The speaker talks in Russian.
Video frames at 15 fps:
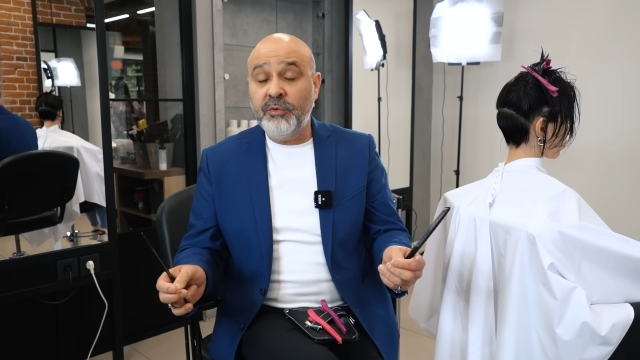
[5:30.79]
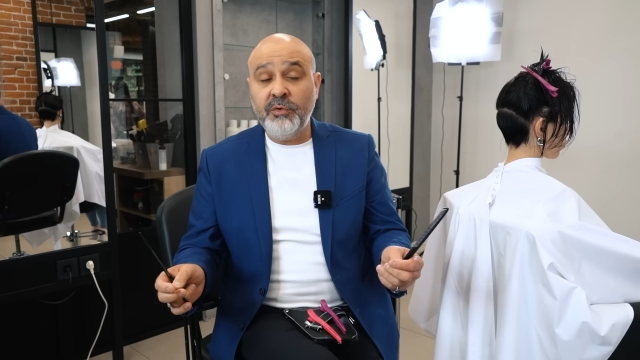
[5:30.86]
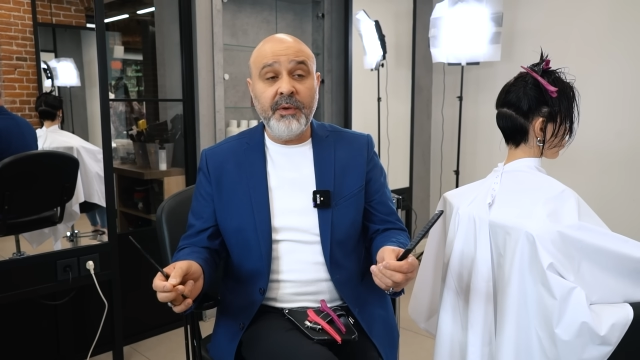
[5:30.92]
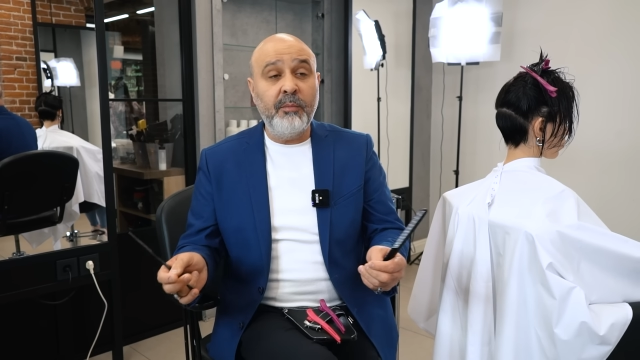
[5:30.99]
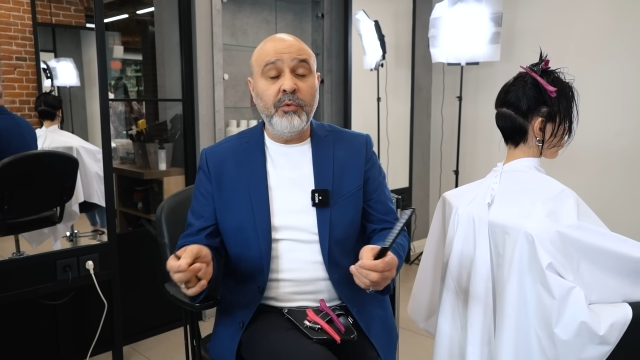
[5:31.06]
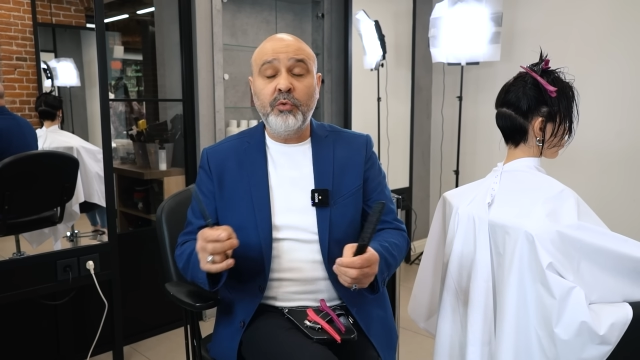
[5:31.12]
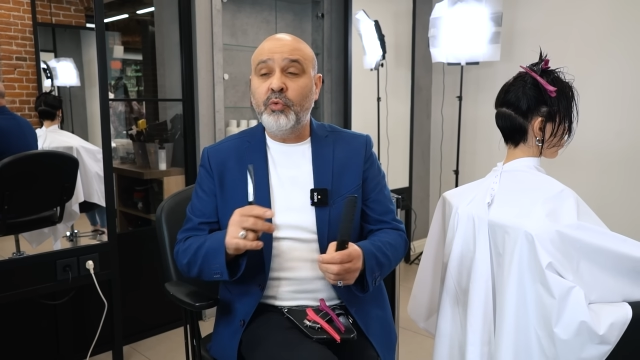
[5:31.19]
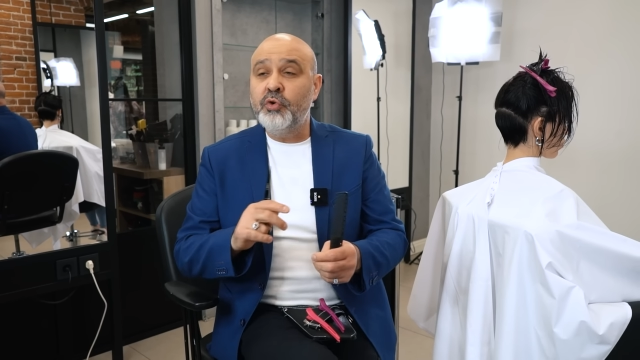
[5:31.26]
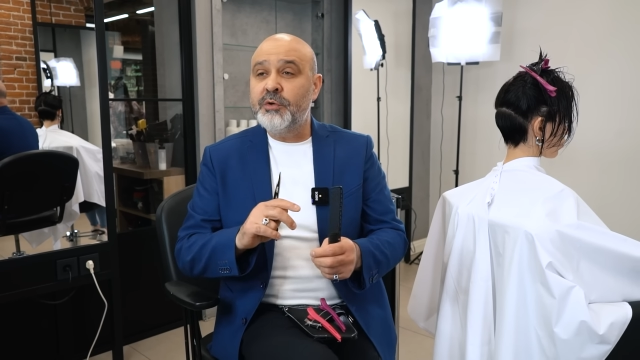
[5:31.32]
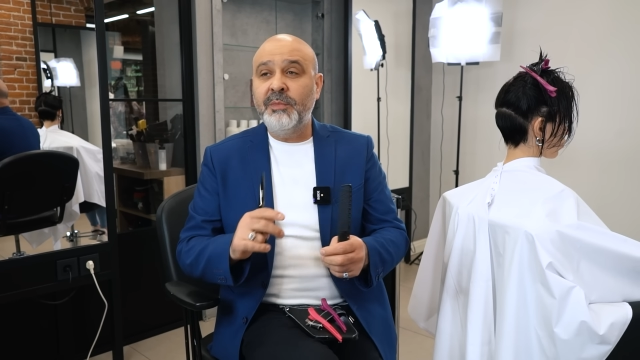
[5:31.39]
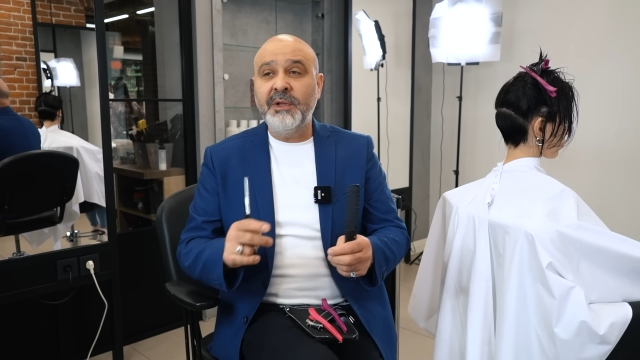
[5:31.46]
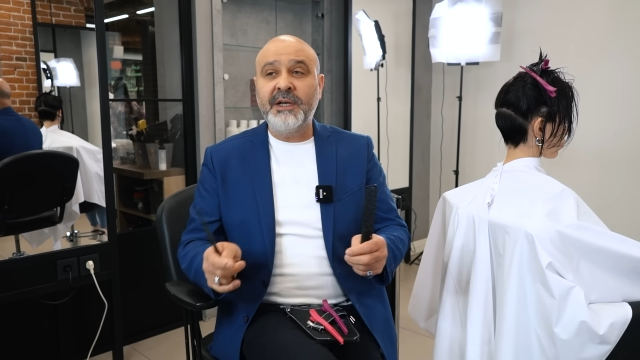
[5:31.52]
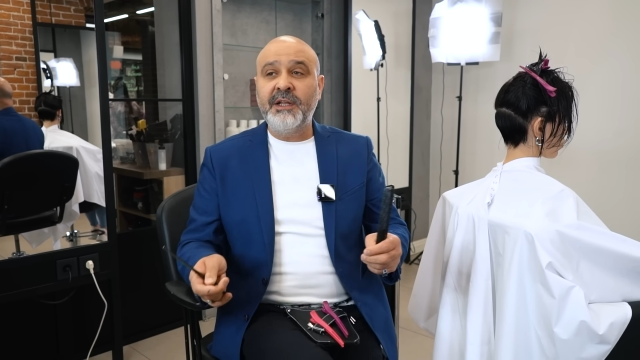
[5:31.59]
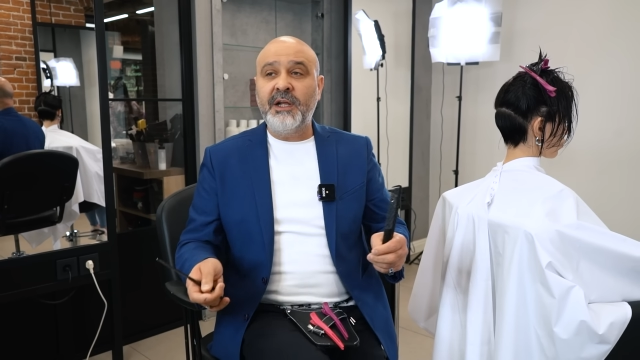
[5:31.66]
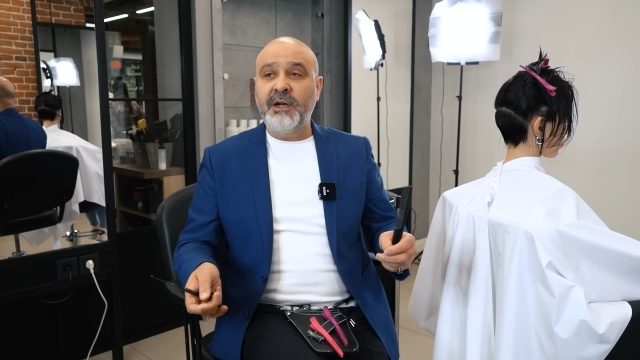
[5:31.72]
и у тебя будет куча
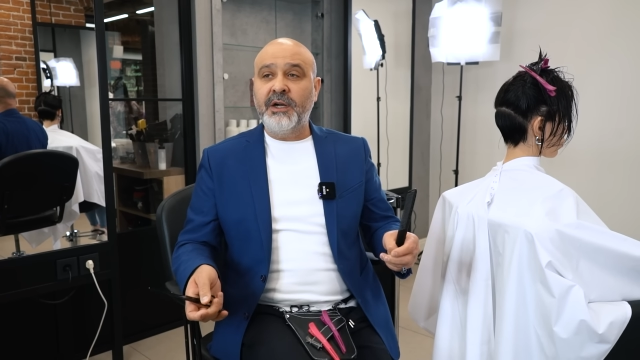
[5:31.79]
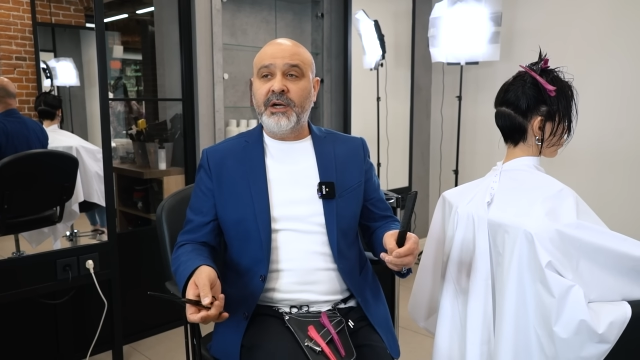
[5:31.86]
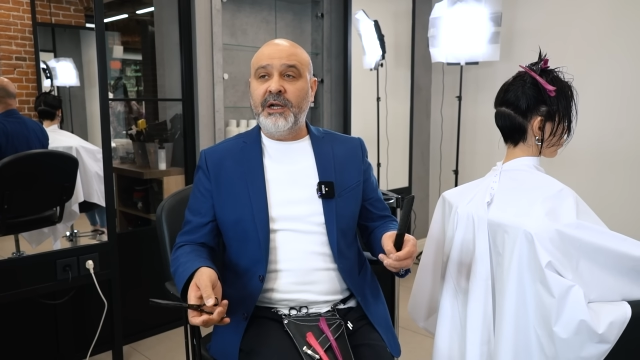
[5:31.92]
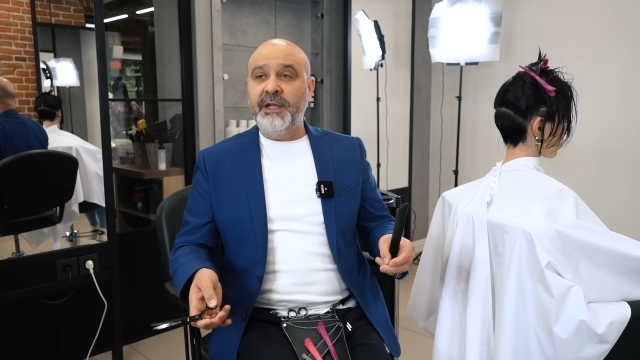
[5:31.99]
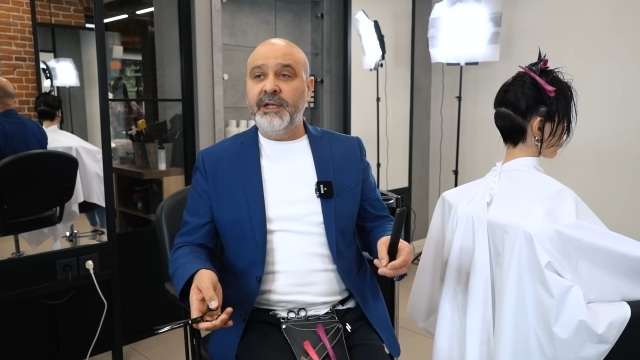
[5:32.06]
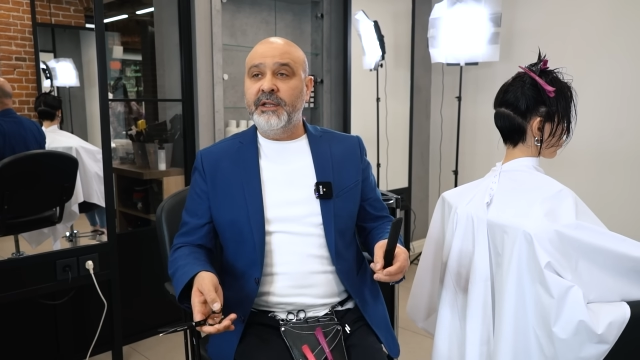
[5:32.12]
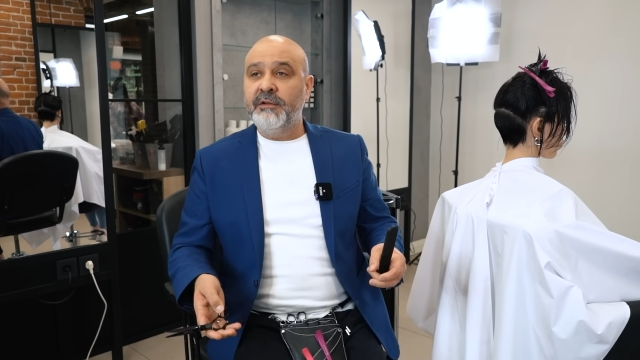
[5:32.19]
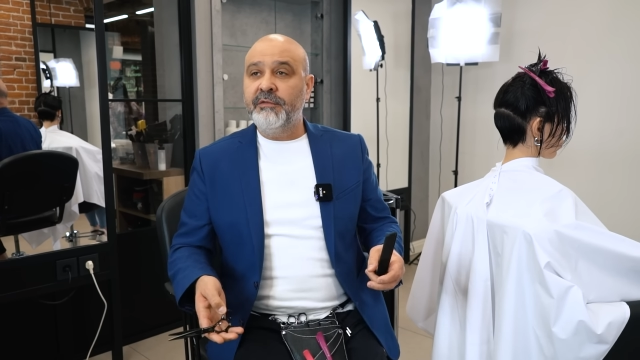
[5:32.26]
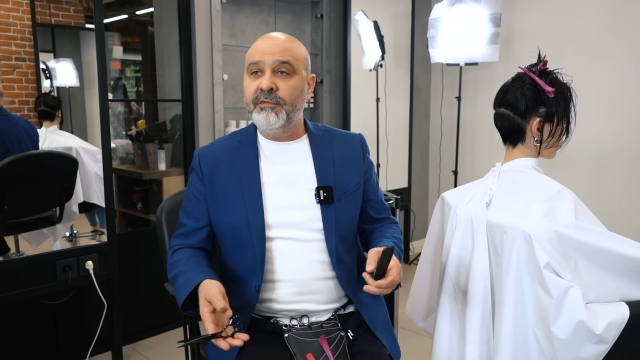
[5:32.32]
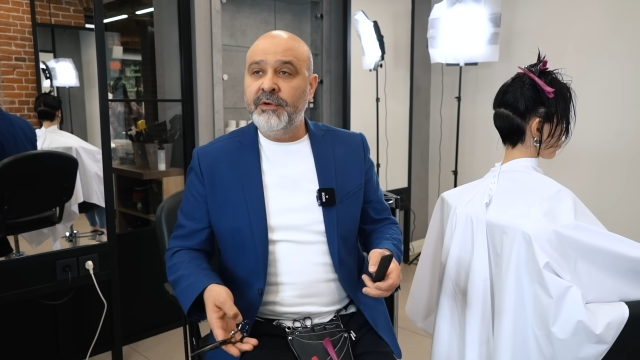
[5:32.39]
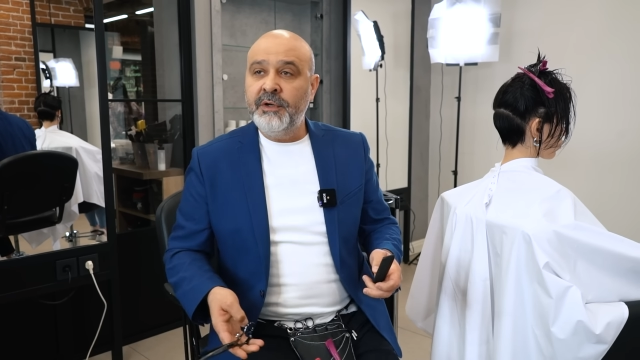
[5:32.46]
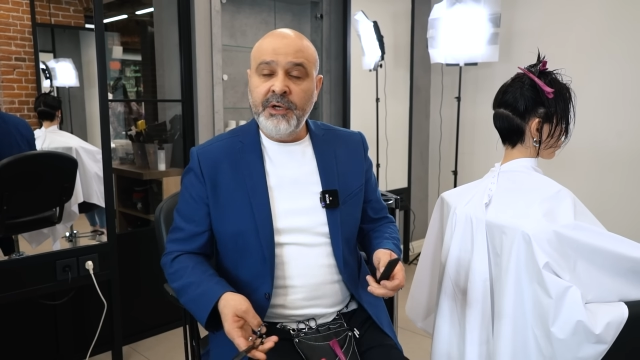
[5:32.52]
благодарных клиентов.